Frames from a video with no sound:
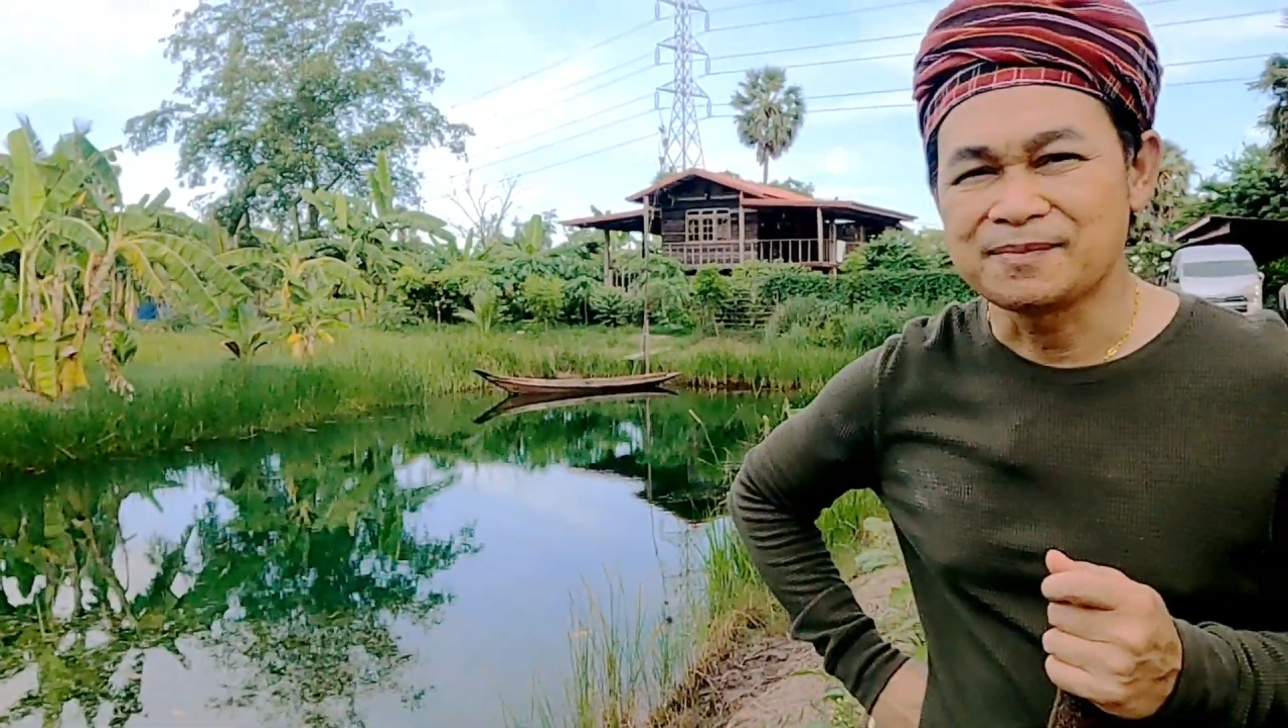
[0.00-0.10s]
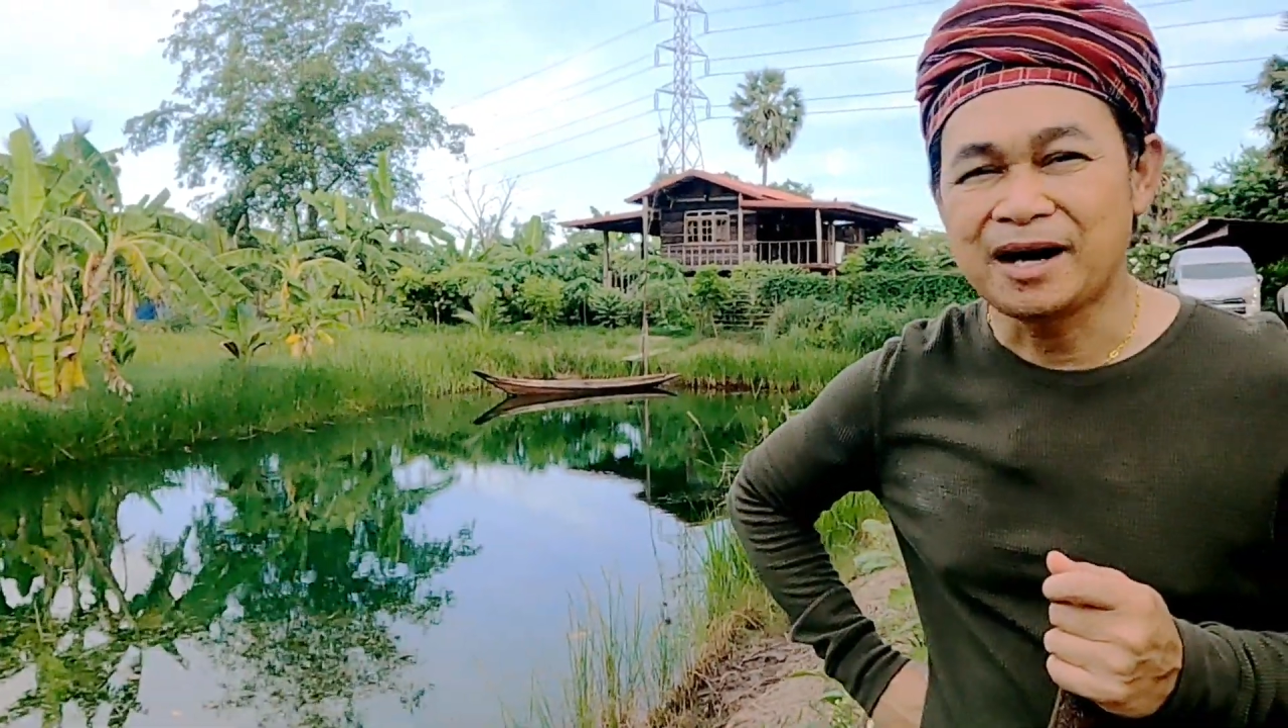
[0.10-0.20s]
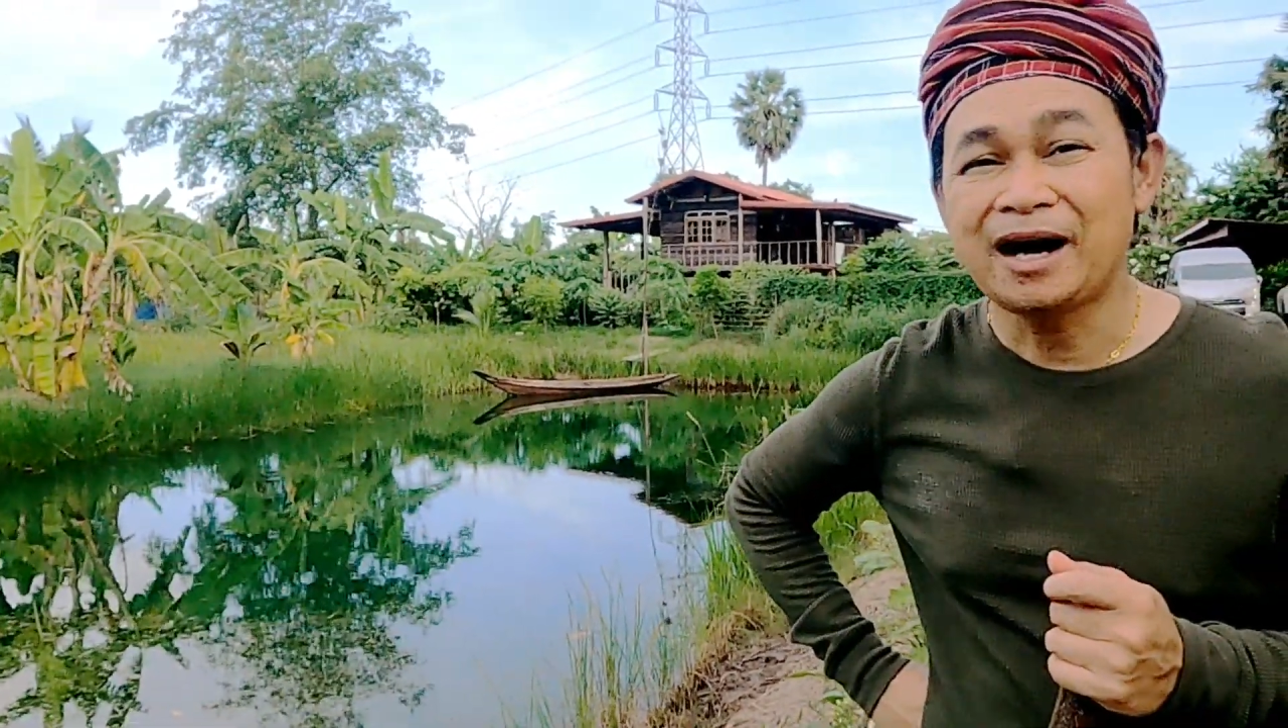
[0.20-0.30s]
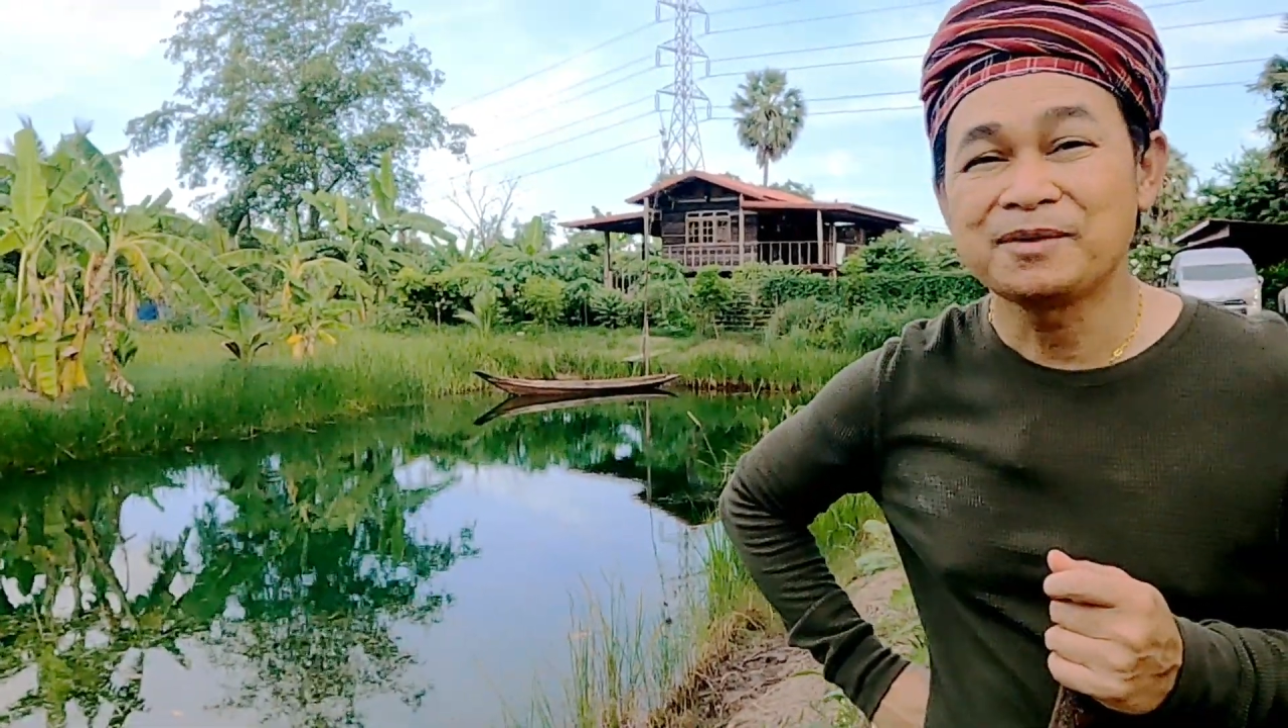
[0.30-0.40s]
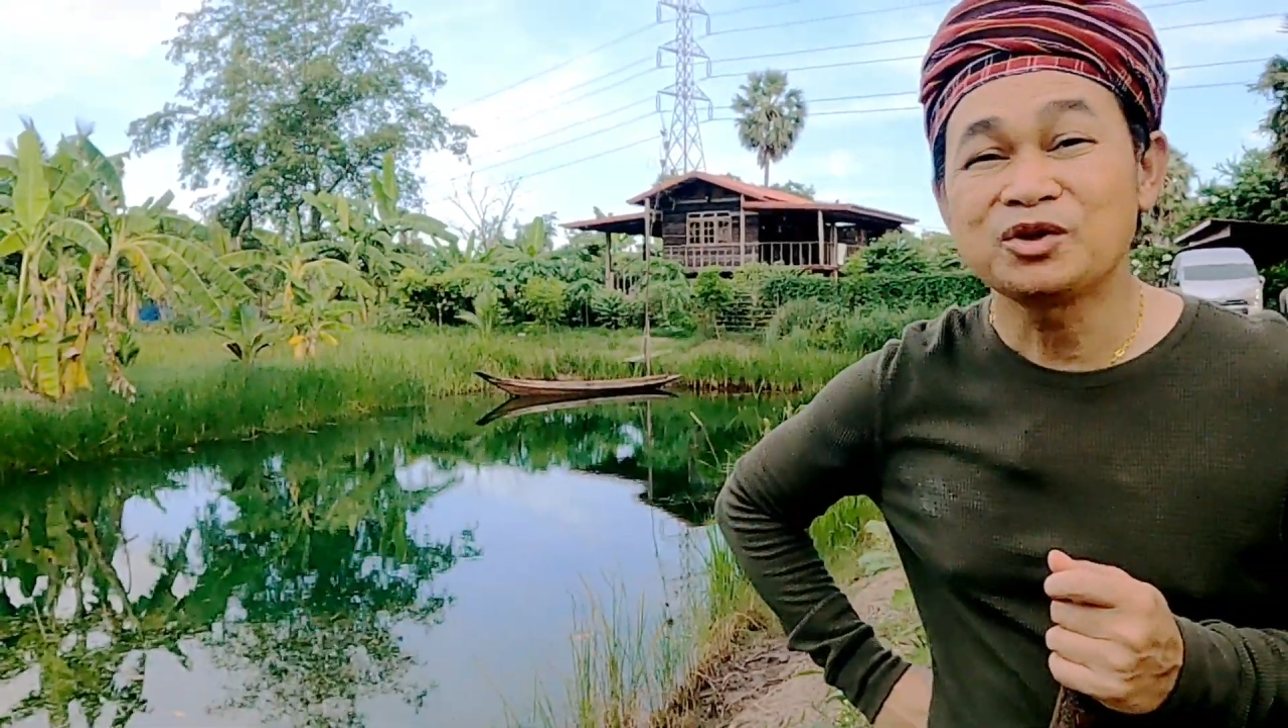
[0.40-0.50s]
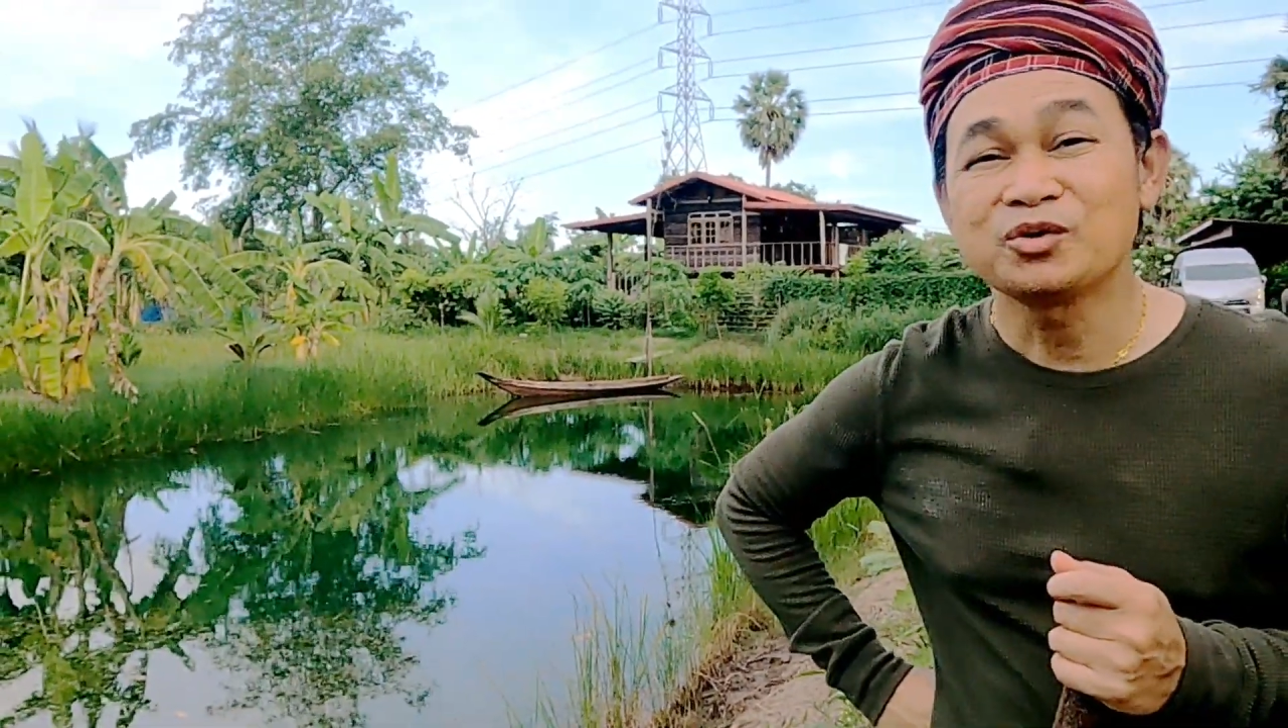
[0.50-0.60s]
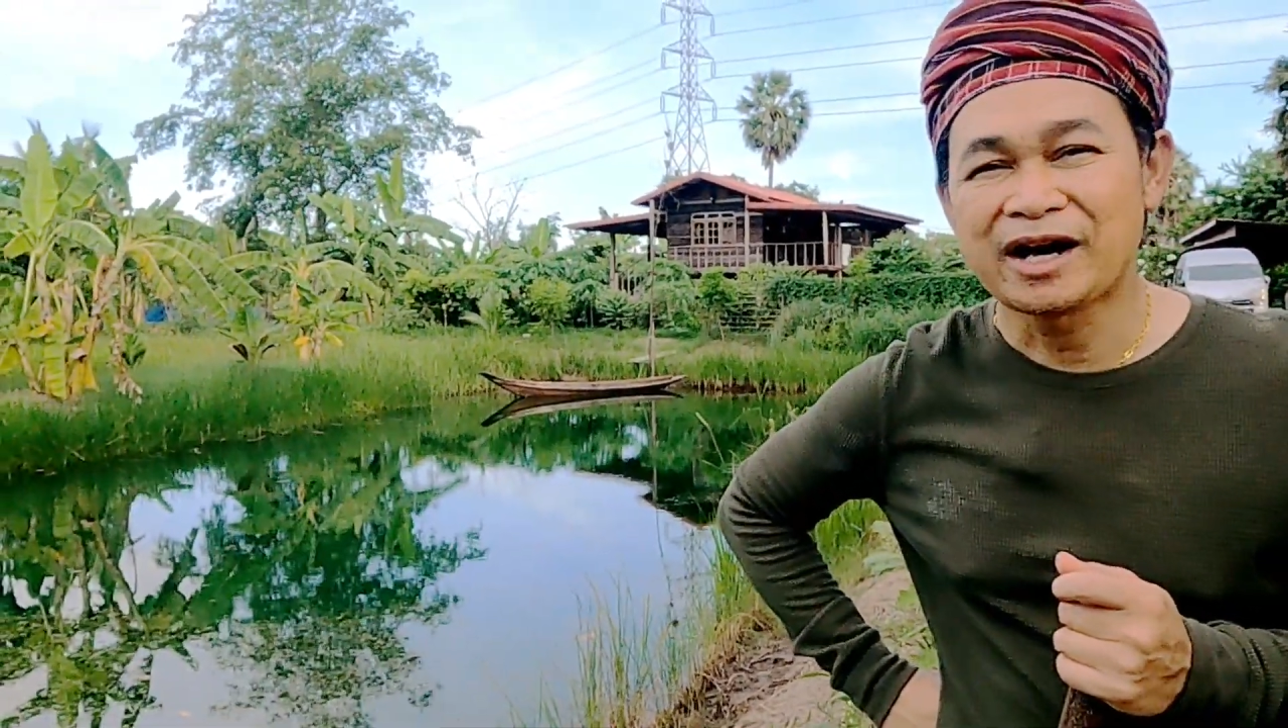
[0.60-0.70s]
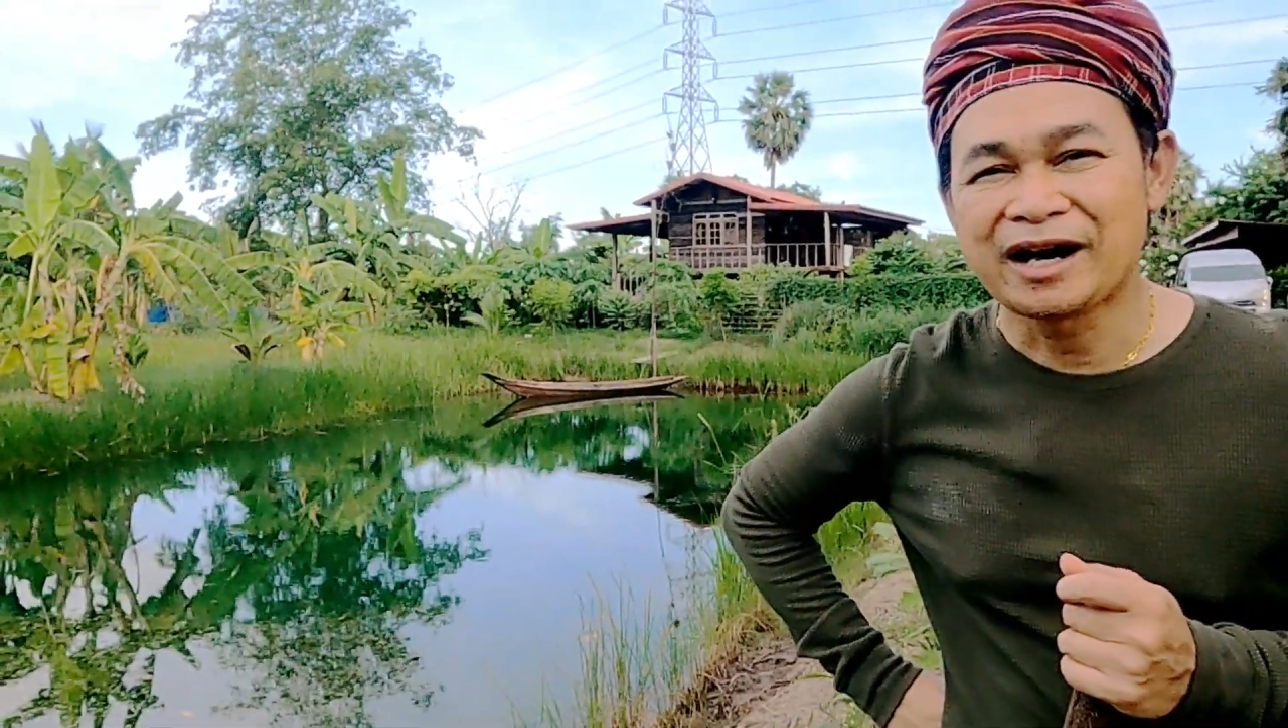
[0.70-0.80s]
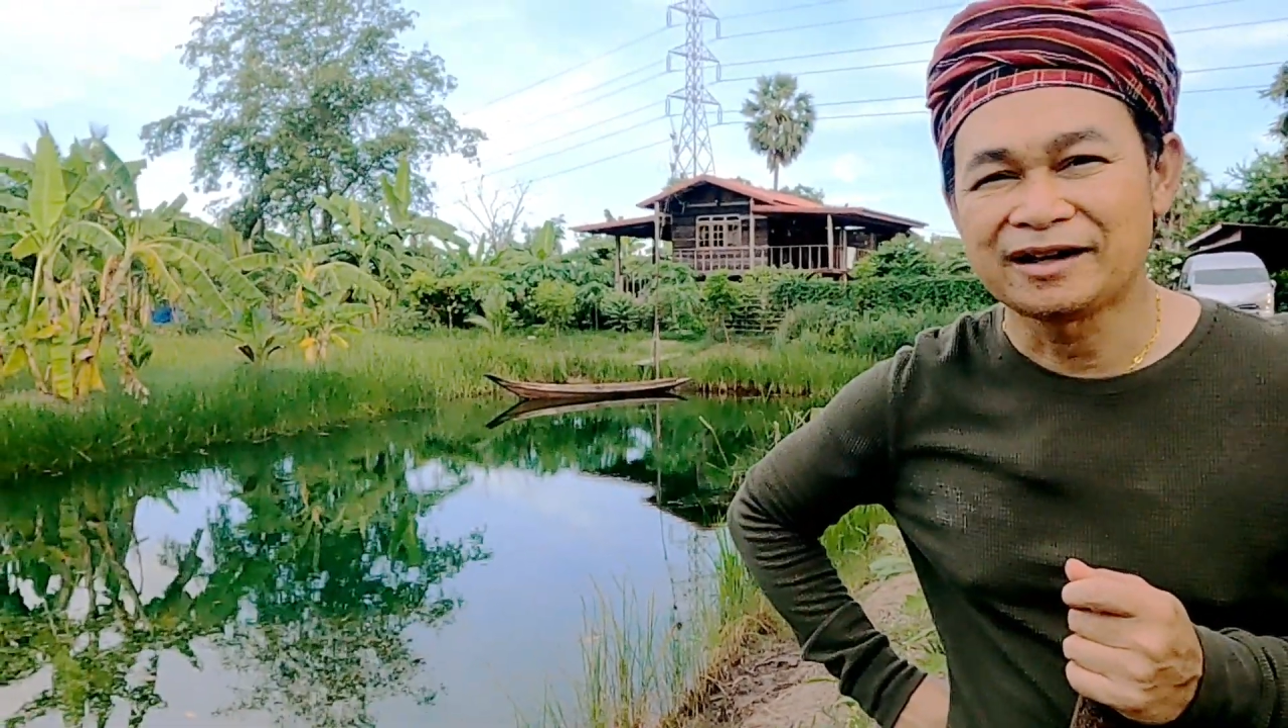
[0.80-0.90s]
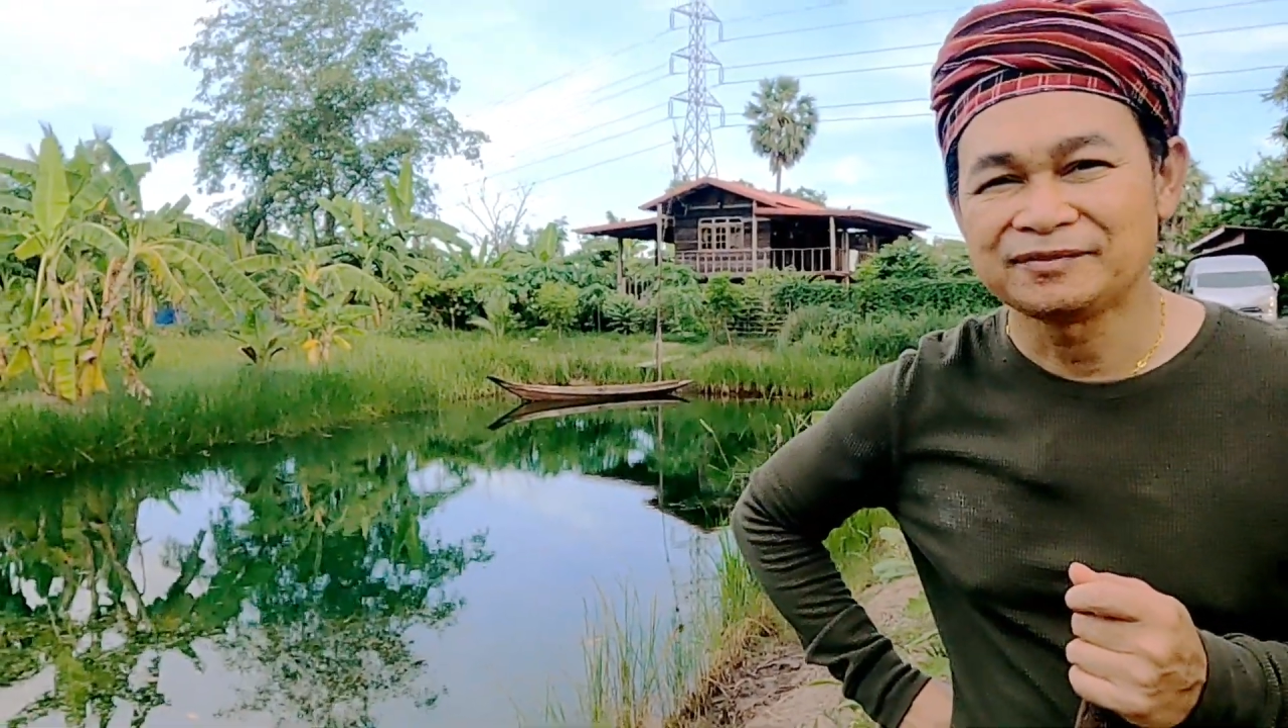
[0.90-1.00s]
สิบห้ามิถุ
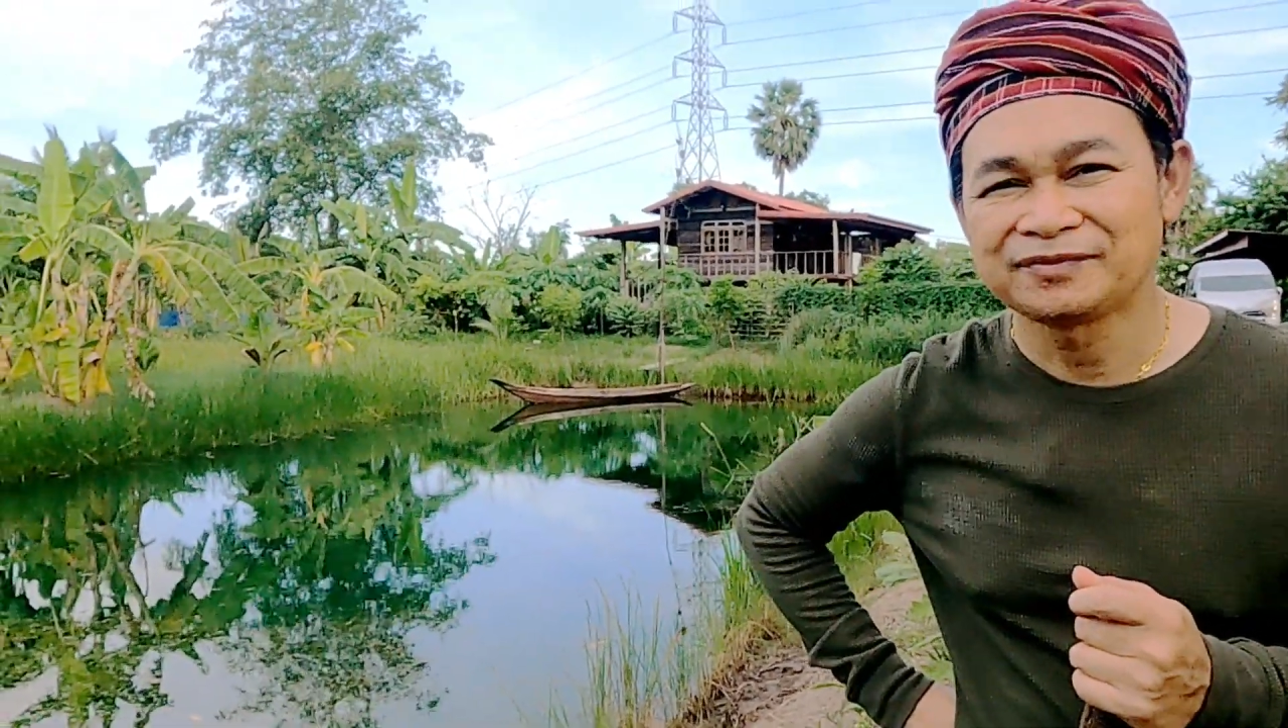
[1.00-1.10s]
นา